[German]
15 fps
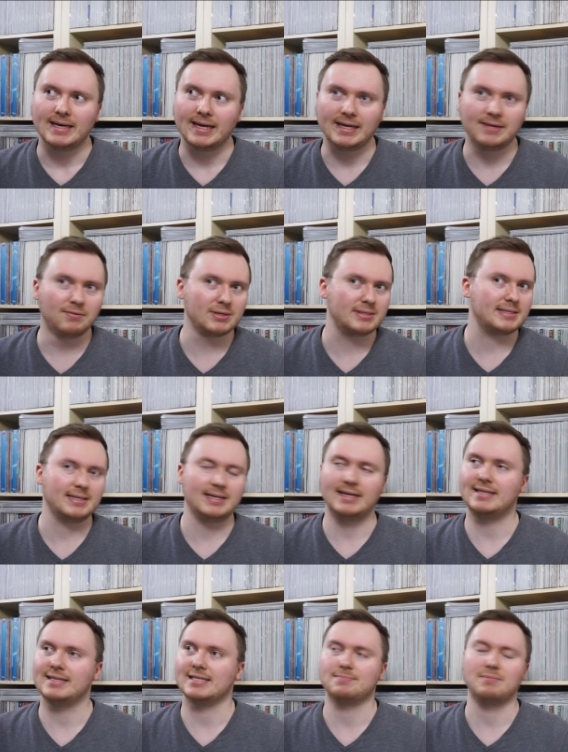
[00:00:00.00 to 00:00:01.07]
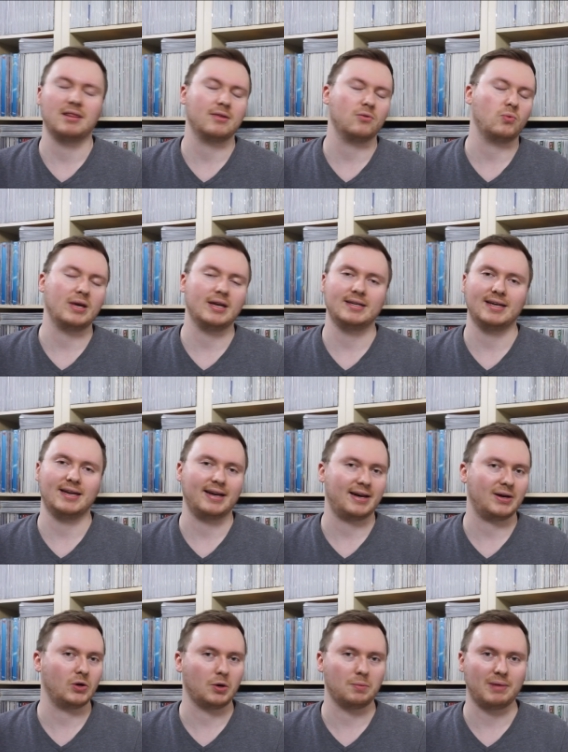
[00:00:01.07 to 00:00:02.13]
Ich wusste nicht, dass man The Weird
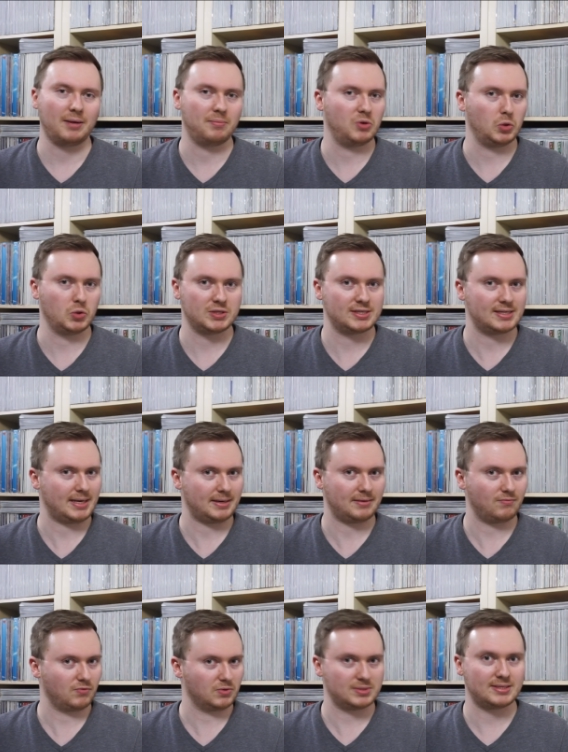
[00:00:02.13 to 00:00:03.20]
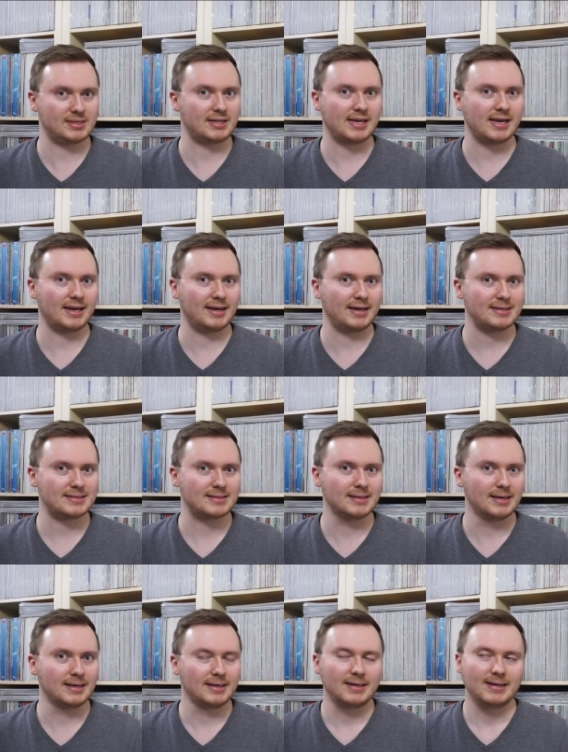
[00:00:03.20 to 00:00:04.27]
danach nochmal benutzt hat. Wusstet ihr das?
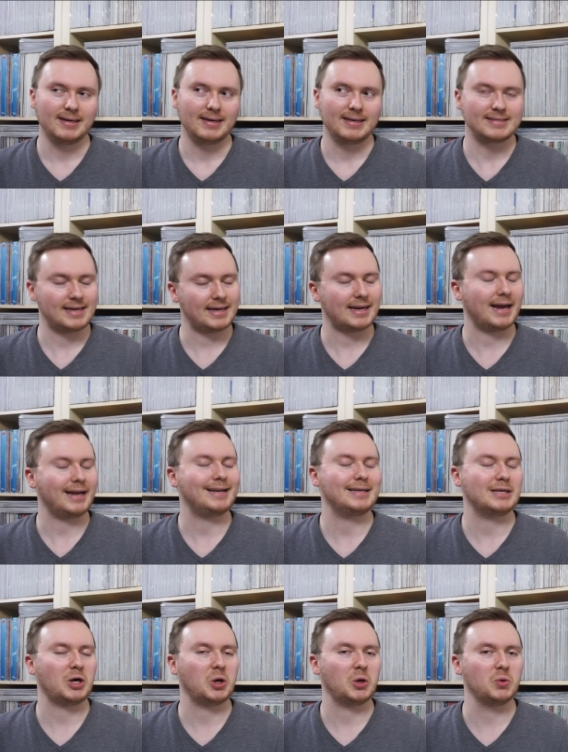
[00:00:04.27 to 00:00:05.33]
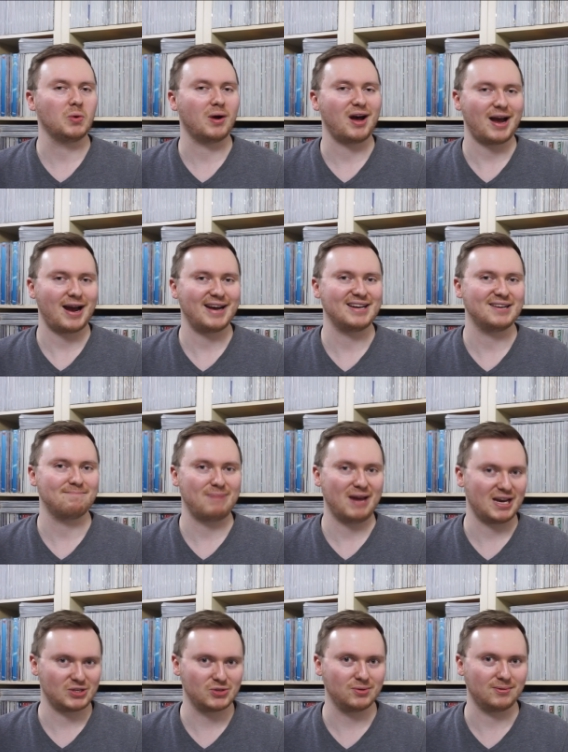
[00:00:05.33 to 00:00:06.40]
Es hat eigentlich auch nur eine
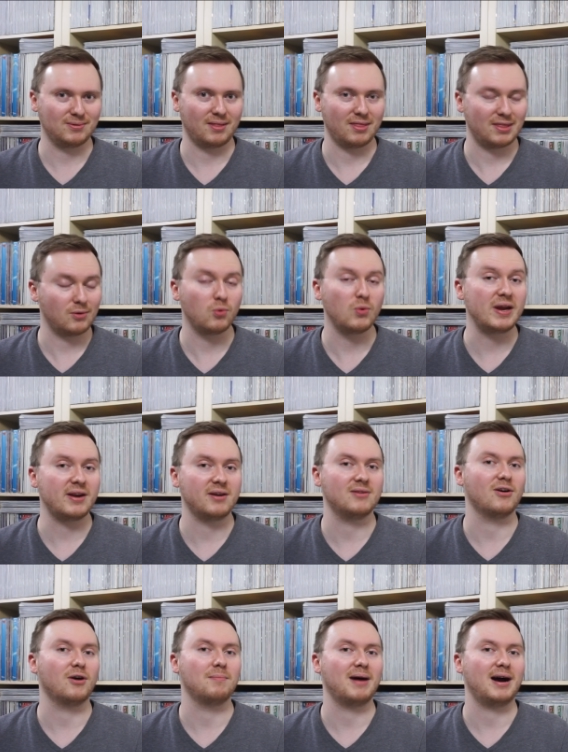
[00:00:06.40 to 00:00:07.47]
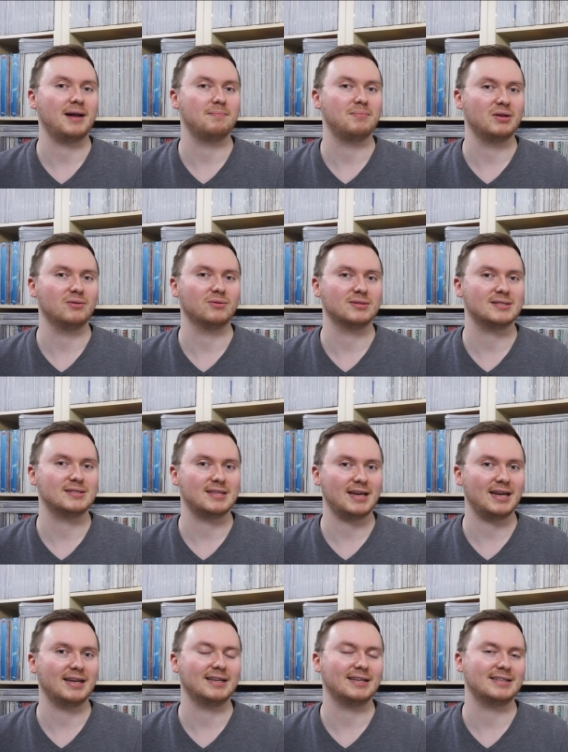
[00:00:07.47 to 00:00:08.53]
Person The Weird nochmal benutzt
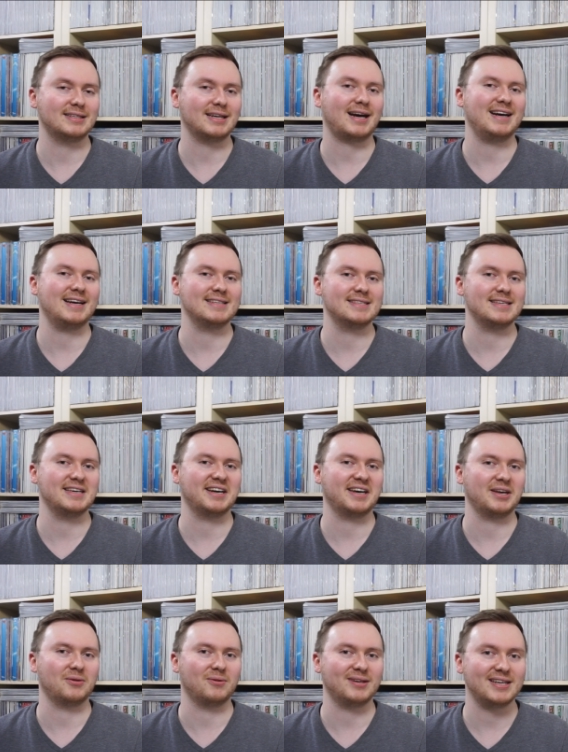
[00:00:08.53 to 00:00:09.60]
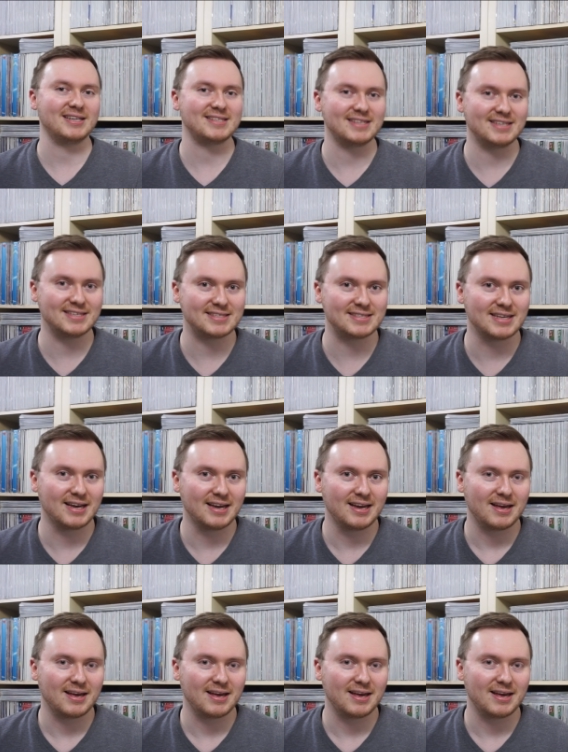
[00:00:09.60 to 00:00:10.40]
in drei Serien und das ist